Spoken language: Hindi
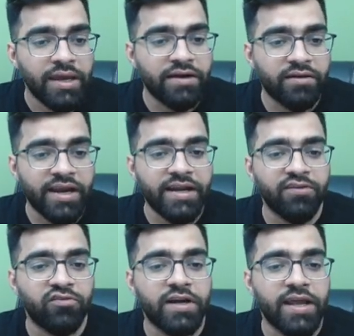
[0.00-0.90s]
इट रेंड
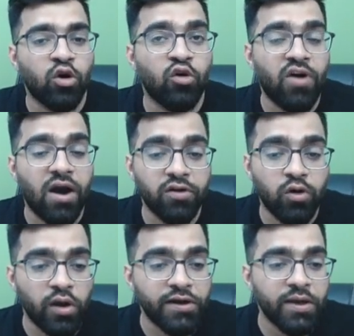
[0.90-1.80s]
एवरी डे ऑफ आवर
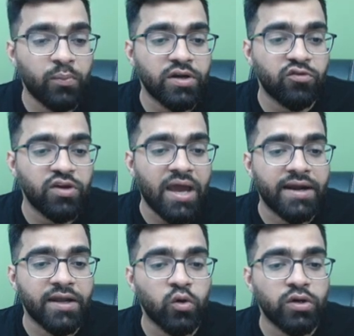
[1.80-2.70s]
हॉलीडे बट वी
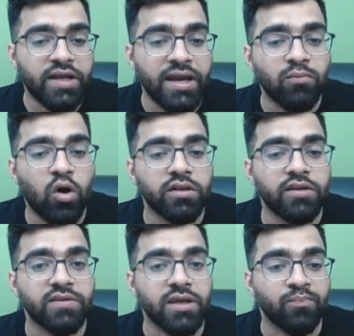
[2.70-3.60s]
हैड अ गुड टाइम ऑल द
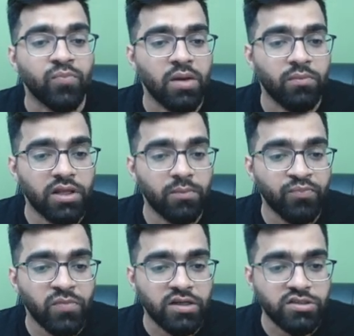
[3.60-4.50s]
सेम मतलब
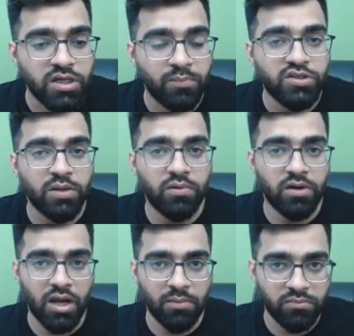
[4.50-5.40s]
जब जब
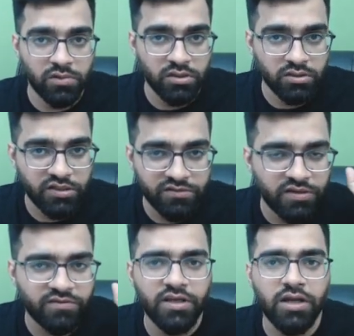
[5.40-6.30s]
हम जिस
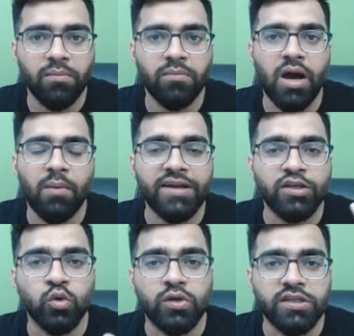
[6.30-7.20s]
जिस दिन हम हमारी
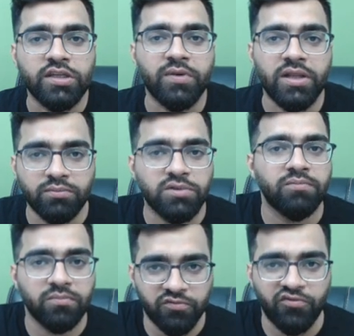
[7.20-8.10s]
छुट्टी थी मतलब जब
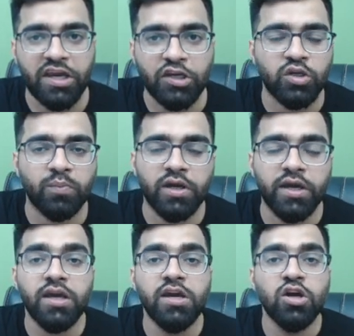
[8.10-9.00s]
हम वेकेशन पे
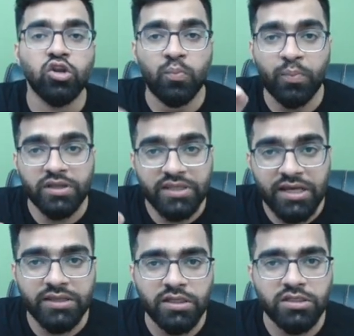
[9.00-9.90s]
गए तो
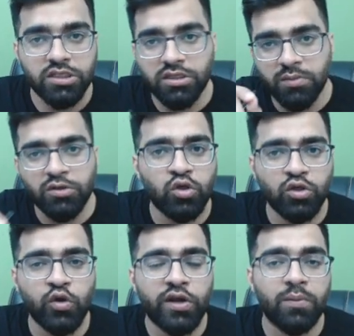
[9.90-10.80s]
प्रत्येक दिन जितनी भी
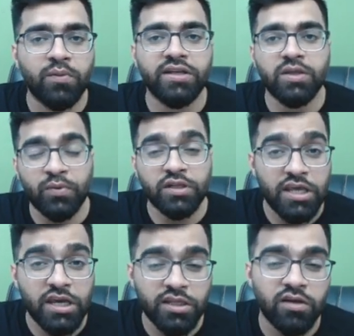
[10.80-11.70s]
छुट्टियों के लिए हम गए थे
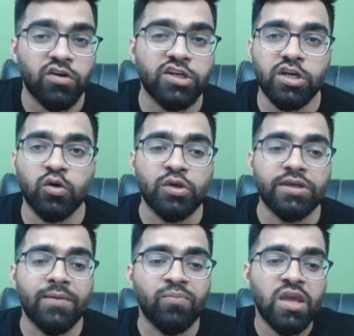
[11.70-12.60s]
प्रत्येक दिन वर्षा हुई
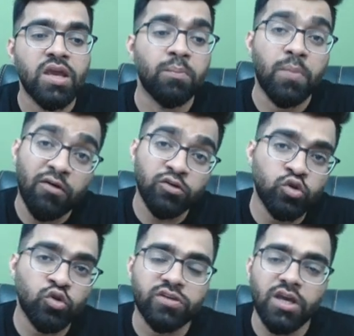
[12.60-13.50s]
है
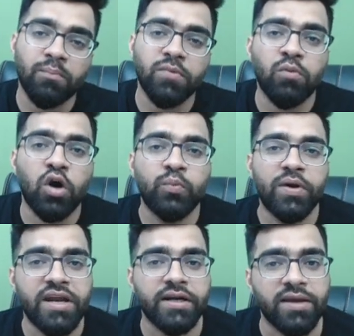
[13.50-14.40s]
बावजूद उसके हमने बहुत
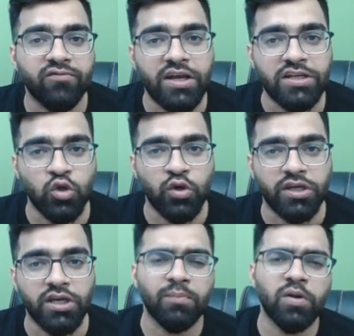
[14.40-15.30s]
बढ़िया टाइम वहाँ एंजॉय
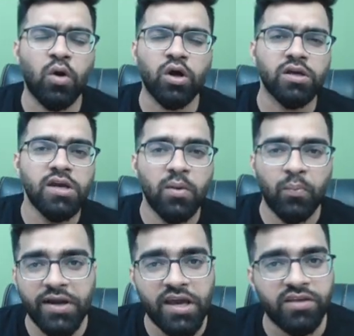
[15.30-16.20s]
किया हमने बहुत
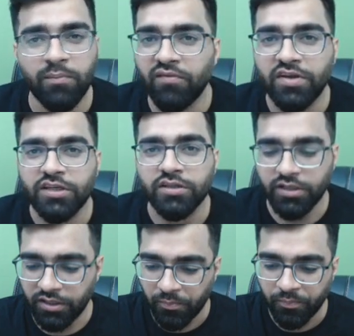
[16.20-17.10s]
बढ़िया समय व्यतीत
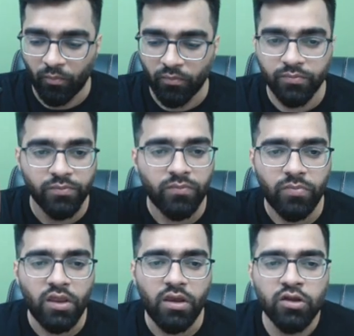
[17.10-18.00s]
किया
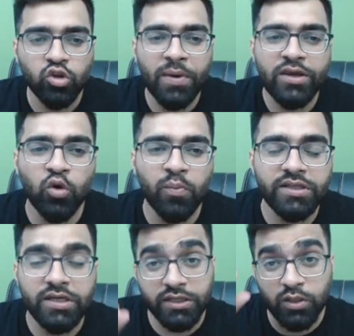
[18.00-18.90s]
तो मैं ये उम्मीद
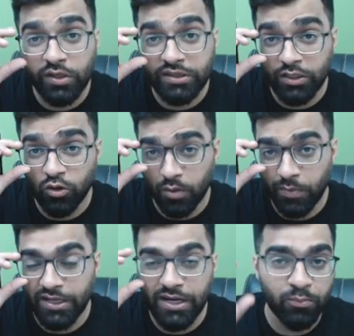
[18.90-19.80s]
करता हूँ कि तीनों का
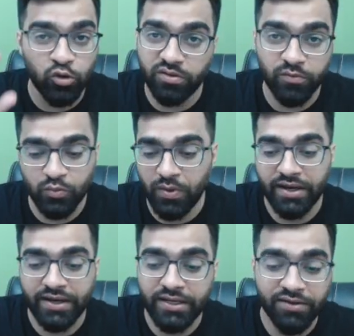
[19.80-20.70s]
मीनिंग आपको समझ में आ
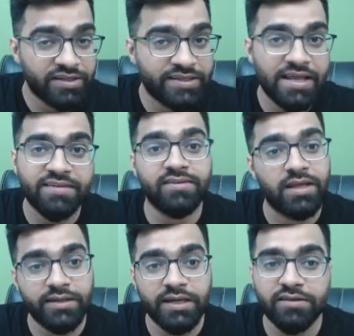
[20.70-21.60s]
गया
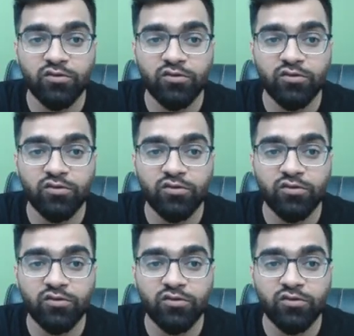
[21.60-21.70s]
दी लेस